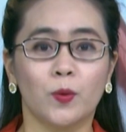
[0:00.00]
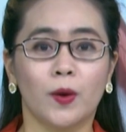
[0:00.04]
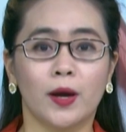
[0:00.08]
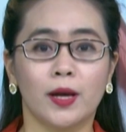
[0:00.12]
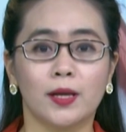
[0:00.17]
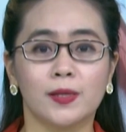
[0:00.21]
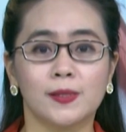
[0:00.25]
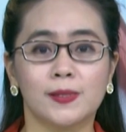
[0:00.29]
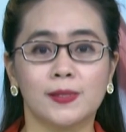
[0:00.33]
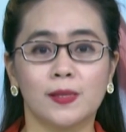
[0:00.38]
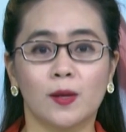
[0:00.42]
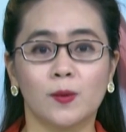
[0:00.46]

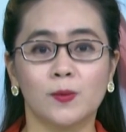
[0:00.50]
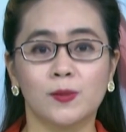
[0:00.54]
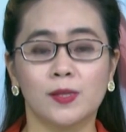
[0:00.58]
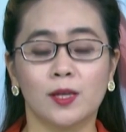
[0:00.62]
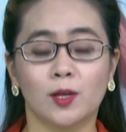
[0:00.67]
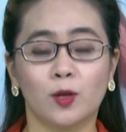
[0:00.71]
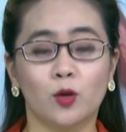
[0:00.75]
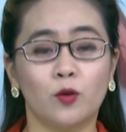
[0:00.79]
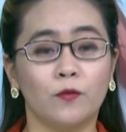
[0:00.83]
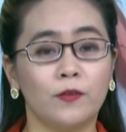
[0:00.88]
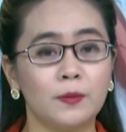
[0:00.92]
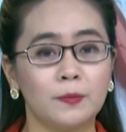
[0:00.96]
ngoại sau
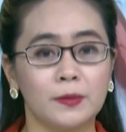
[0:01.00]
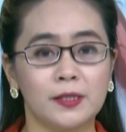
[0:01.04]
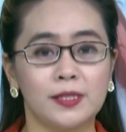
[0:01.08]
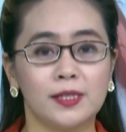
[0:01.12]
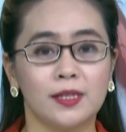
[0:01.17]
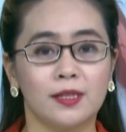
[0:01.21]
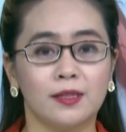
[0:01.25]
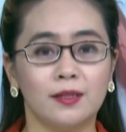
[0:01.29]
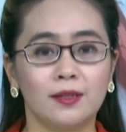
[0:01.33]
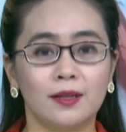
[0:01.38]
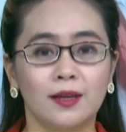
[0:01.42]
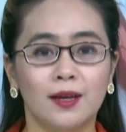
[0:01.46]
dịch
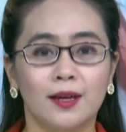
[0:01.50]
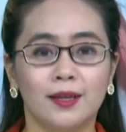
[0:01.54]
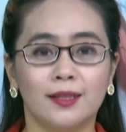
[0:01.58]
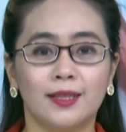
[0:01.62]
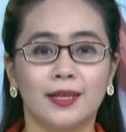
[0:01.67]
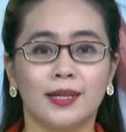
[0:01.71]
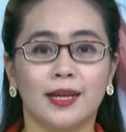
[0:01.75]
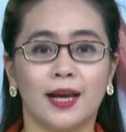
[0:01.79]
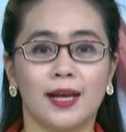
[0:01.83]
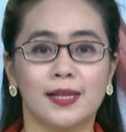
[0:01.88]
COVID-19, tỉnh